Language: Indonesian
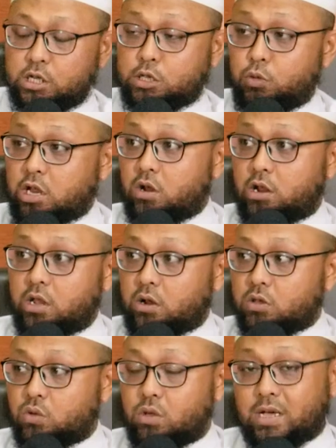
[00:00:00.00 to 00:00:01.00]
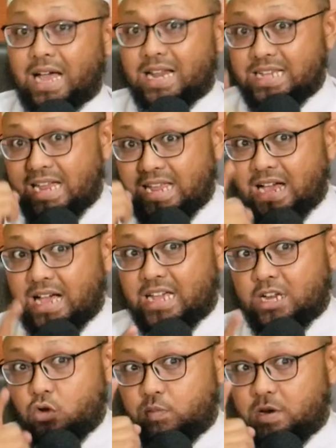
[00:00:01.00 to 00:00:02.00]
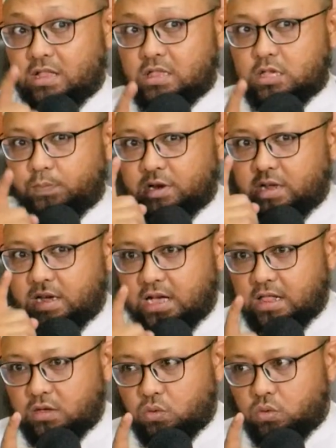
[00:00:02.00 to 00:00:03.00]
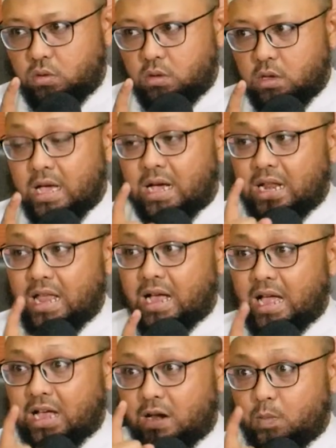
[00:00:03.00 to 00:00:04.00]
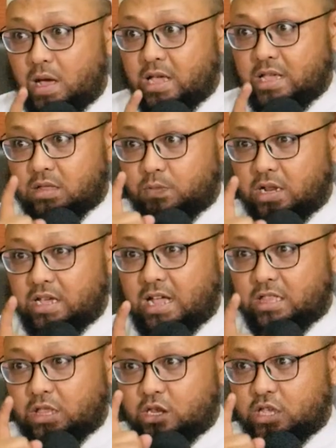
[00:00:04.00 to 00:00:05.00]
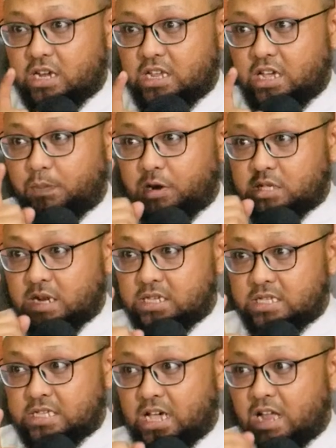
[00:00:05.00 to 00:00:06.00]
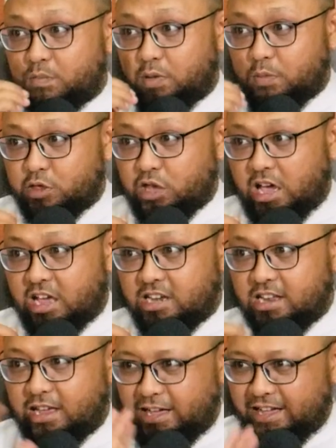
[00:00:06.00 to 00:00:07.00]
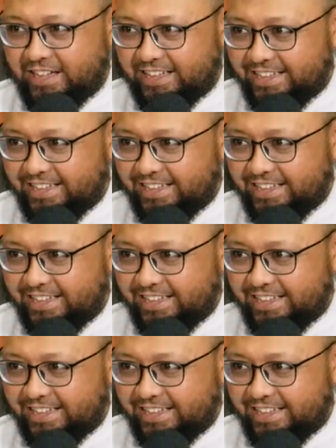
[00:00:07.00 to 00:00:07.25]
Disebutkan oleh Rasul, kalian yang hidup nanti sepeninggalku, kelak akan banyak melihat terjadinya perselisihan, perpecahan. Ah.